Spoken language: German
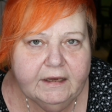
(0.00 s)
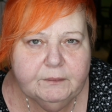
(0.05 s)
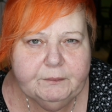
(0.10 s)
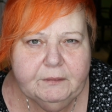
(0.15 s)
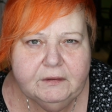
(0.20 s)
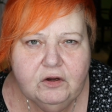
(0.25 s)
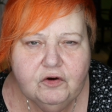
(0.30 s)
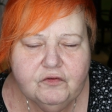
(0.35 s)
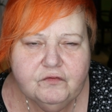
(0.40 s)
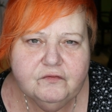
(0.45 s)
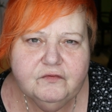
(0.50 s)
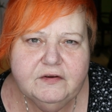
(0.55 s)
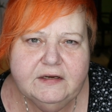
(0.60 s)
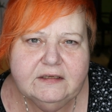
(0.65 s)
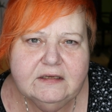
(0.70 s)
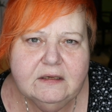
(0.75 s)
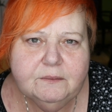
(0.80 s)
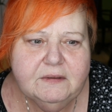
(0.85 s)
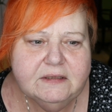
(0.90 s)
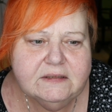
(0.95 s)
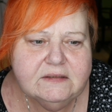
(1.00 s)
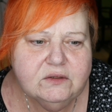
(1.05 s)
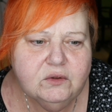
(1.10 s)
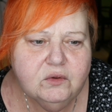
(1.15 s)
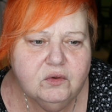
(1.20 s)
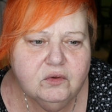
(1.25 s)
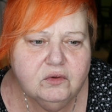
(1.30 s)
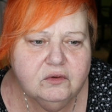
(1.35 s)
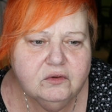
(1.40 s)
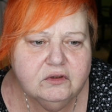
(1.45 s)
Ich bin auf dem Weg der
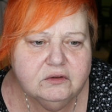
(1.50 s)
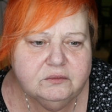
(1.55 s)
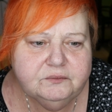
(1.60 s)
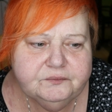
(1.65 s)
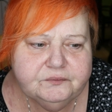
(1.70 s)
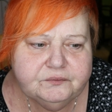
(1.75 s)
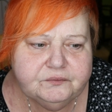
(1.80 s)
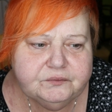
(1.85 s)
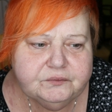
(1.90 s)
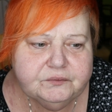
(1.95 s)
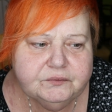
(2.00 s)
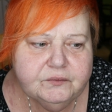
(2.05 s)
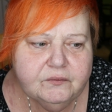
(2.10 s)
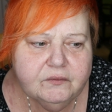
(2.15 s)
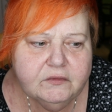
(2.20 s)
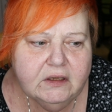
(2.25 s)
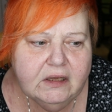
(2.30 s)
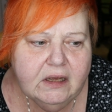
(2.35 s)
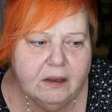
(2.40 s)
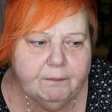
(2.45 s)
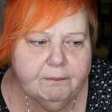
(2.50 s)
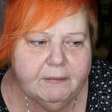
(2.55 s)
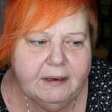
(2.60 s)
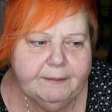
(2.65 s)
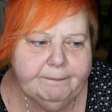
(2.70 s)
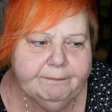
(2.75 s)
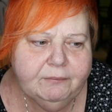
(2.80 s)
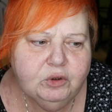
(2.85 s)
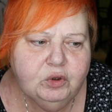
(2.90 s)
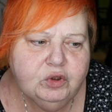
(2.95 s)
Besserung.
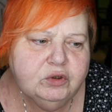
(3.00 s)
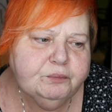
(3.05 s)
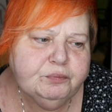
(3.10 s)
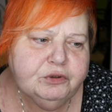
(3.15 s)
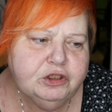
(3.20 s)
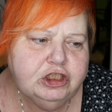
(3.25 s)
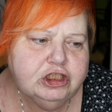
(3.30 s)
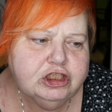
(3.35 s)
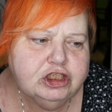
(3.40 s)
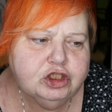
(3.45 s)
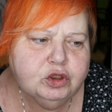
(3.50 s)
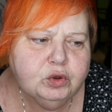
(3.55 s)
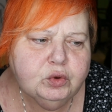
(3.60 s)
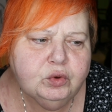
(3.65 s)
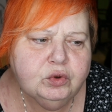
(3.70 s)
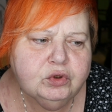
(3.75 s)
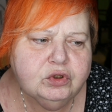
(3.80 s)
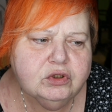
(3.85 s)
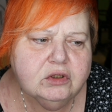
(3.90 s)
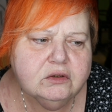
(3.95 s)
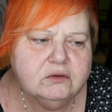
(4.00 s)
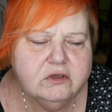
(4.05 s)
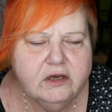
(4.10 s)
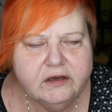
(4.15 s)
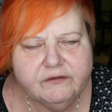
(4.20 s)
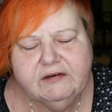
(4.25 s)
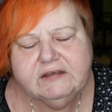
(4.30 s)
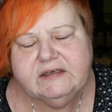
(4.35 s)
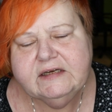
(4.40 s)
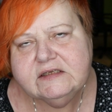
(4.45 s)
Mein Blutbild sieht gut,
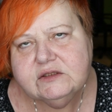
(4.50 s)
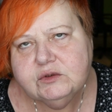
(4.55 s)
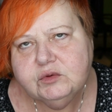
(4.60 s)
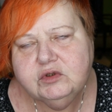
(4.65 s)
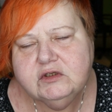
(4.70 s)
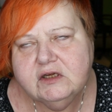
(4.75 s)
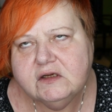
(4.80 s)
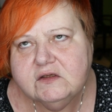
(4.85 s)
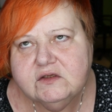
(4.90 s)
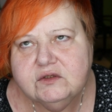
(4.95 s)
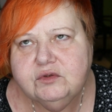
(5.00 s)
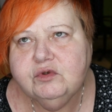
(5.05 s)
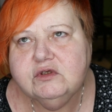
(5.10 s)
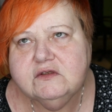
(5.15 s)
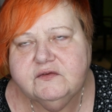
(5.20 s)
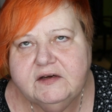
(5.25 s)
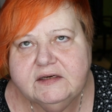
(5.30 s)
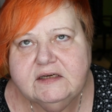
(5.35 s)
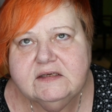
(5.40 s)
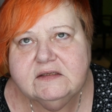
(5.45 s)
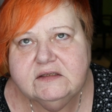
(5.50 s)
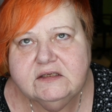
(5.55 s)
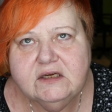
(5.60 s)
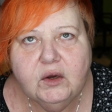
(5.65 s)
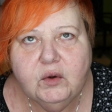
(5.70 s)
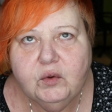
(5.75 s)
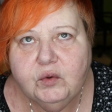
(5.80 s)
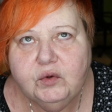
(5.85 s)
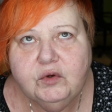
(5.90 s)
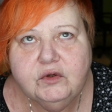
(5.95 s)
naja, was heißt gut? Entzündungswerte
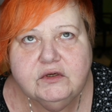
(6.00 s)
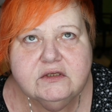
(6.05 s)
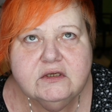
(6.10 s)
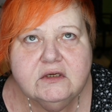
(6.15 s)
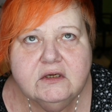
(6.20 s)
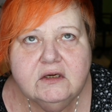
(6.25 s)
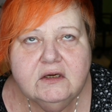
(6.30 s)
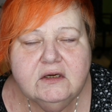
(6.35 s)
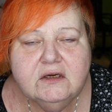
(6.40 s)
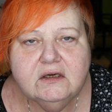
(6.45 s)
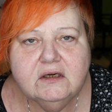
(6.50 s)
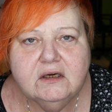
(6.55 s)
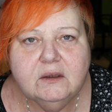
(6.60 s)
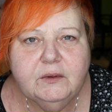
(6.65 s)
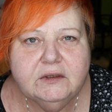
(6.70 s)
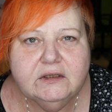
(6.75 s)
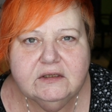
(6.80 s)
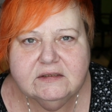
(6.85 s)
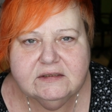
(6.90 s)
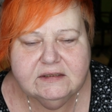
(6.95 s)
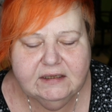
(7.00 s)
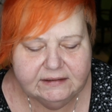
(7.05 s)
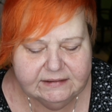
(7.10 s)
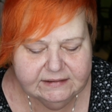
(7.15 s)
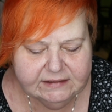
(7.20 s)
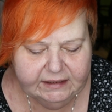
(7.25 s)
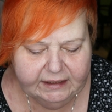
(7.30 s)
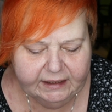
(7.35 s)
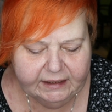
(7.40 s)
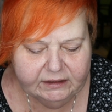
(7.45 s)
sind erhöht, aber das ist
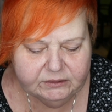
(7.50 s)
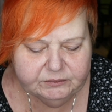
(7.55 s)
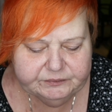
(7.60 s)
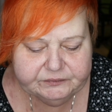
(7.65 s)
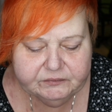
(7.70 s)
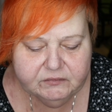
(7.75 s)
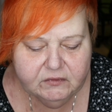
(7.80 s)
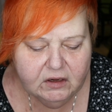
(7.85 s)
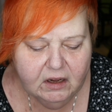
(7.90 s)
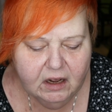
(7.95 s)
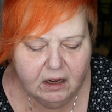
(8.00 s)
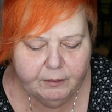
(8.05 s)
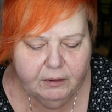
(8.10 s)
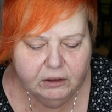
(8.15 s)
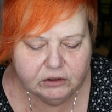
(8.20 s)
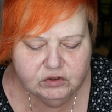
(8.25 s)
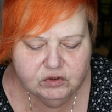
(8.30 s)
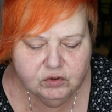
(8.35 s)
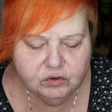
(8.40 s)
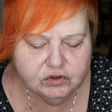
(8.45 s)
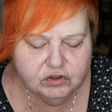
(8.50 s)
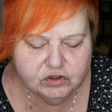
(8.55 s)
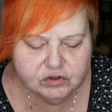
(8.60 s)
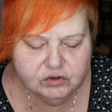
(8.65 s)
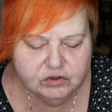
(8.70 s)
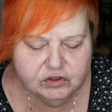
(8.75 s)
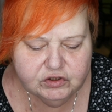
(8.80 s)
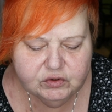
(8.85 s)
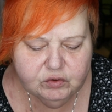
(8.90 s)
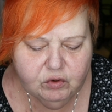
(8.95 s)
ganz klar. Aber
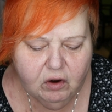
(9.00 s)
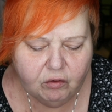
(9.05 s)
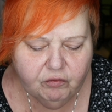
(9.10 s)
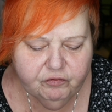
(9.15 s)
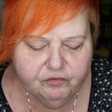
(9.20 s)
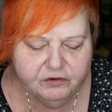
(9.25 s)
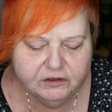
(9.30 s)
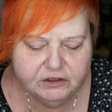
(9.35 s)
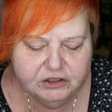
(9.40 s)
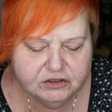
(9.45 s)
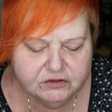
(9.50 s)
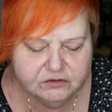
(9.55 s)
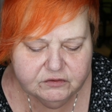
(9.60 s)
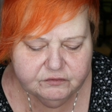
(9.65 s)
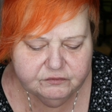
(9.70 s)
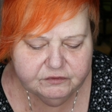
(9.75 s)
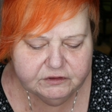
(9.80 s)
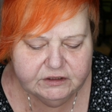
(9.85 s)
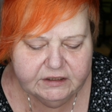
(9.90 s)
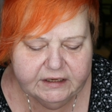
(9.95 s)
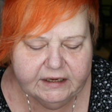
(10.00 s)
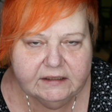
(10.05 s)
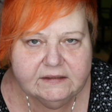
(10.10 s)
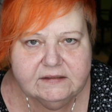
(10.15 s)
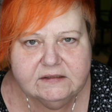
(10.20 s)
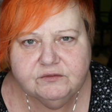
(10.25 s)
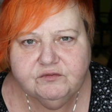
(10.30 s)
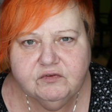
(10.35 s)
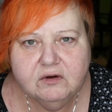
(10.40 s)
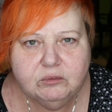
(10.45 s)
ansonsten nicht so auffällig, wie die
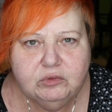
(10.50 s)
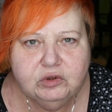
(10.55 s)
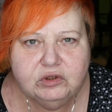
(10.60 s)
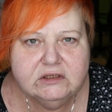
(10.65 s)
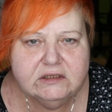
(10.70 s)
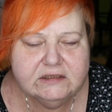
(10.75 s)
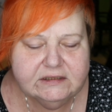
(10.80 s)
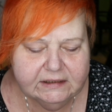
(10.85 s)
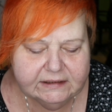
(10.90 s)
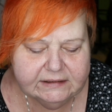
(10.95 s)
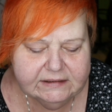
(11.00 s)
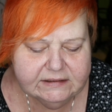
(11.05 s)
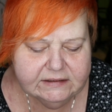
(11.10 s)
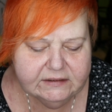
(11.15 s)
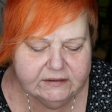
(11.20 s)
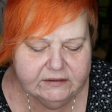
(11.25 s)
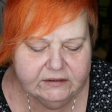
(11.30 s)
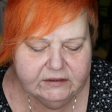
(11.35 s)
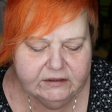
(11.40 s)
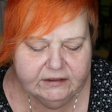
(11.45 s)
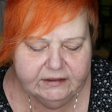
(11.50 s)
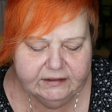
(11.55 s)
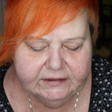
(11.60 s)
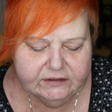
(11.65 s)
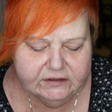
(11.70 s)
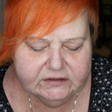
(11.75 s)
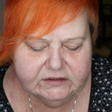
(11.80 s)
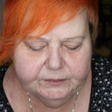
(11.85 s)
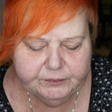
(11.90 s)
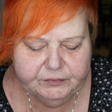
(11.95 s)
Ärztin vermutet hat.
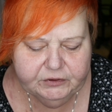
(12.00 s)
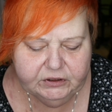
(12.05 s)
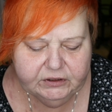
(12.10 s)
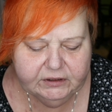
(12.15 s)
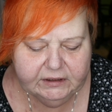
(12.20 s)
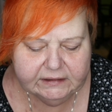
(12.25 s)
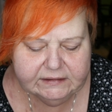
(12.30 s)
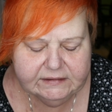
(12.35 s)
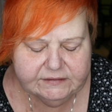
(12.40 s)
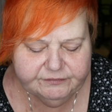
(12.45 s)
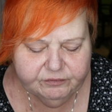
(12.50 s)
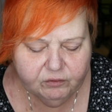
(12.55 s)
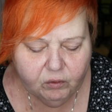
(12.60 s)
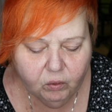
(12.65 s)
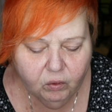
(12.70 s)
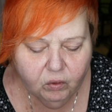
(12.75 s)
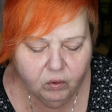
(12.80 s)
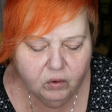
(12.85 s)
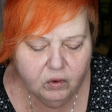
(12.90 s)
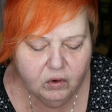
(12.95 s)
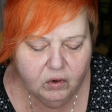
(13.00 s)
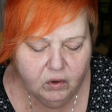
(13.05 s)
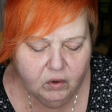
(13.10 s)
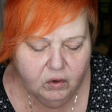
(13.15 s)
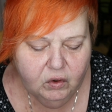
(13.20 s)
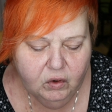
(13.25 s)
Deshalb bin ich ganz froh.